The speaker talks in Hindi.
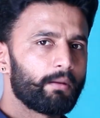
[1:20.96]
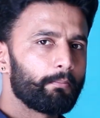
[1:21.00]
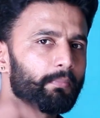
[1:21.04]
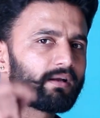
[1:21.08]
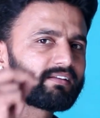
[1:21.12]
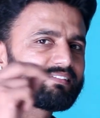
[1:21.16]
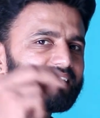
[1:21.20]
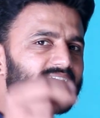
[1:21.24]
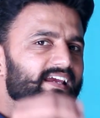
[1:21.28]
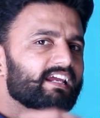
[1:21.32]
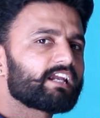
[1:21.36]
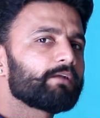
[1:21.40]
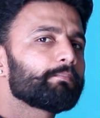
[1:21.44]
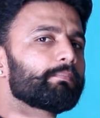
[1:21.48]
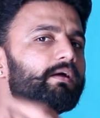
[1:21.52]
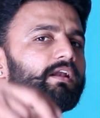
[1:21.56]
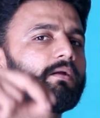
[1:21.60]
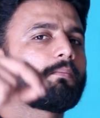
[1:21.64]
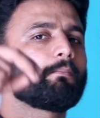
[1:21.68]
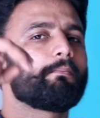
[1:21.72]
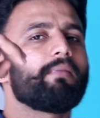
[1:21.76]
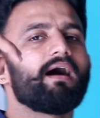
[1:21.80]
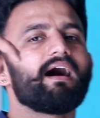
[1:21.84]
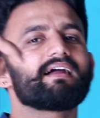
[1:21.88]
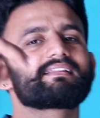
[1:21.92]
नंबर सेकेंड पर
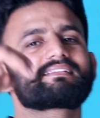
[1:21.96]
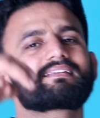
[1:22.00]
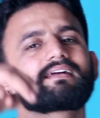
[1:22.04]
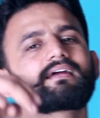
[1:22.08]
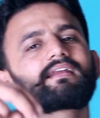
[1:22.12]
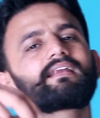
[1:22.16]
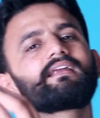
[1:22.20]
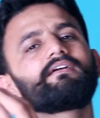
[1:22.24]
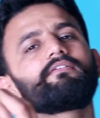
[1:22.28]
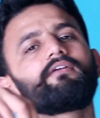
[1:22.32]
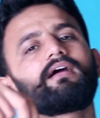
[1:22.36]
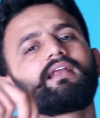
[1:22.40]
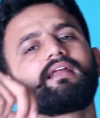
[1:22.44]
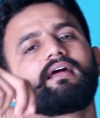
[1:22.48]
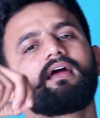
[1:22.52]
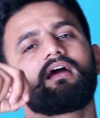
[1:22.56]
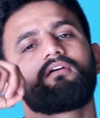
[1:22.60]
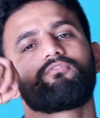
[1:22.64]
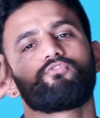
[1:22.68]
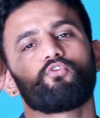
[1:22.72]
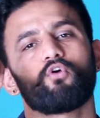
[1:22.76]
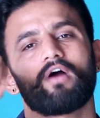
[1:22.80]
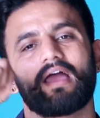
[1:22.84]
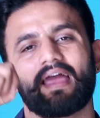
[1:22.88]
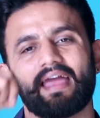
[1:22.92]
हम बात करने वाले हैं
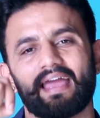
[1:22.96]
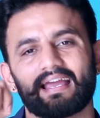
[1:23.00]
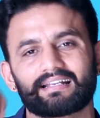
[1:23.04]
वो है